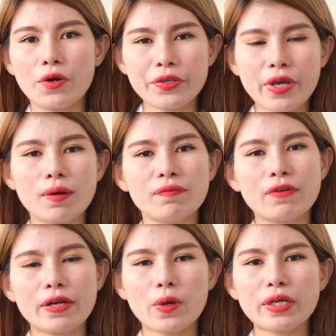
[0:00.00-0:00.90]
đội nhóm
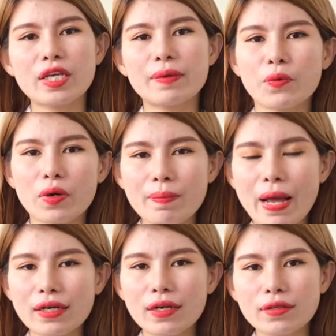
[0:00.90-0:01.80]
và doanh nghiệp của các
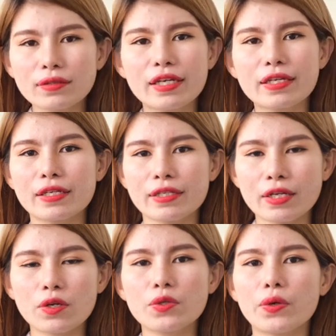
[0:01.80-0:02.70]
bạn lớn thì kỹ
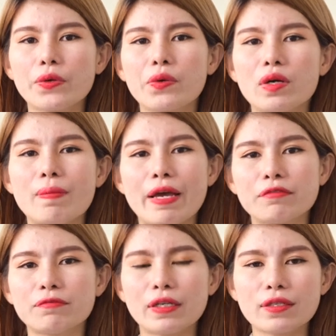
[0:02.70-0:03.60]
năng nói chuyện của các bạn
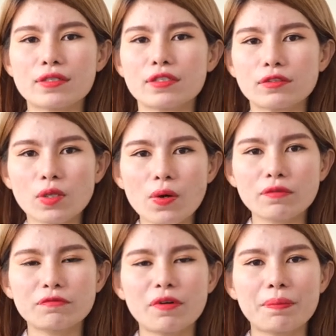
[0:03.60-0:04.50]
phải thực sự tốt
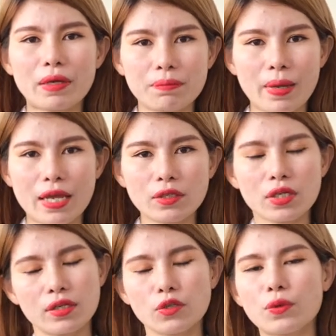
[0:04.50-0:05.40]
và mạnh mẽ
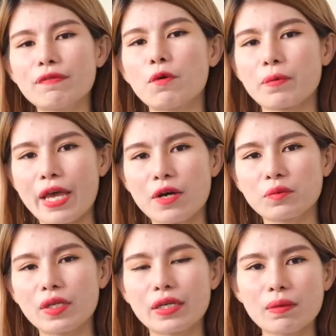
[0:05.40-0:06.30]
kỹ năng thuyết phục cao
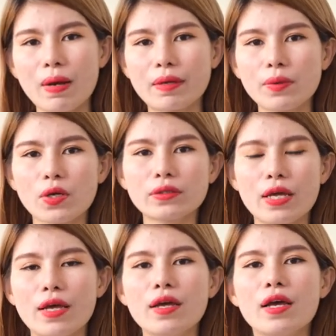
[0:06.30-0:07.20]
thì các bạn mới có
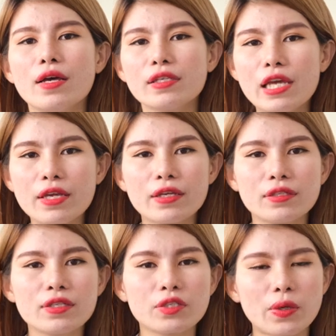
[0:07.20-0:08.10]
thể đi
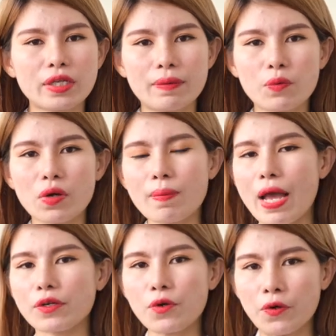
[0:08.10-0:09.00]
đưa doanh nghiệp của các
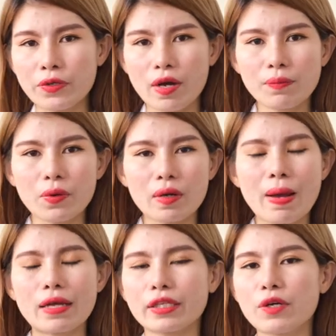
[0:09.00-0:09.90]
bạn đội nhóm của các
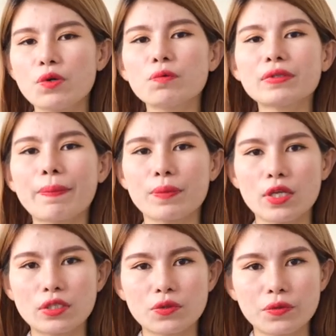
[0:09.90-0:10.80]
bạn theo đúng tầm
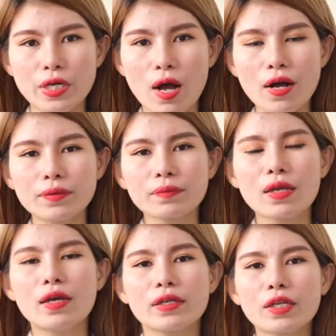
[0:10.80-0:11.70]
nhìn của nó
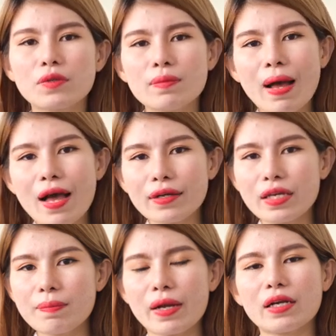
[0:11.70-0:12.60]
điều thứ ba
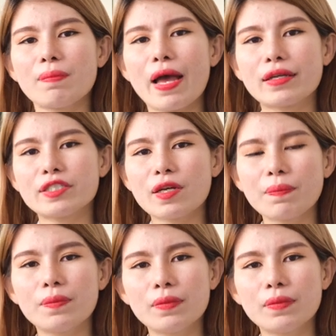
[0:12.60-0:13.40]
khi mà các bạn chấp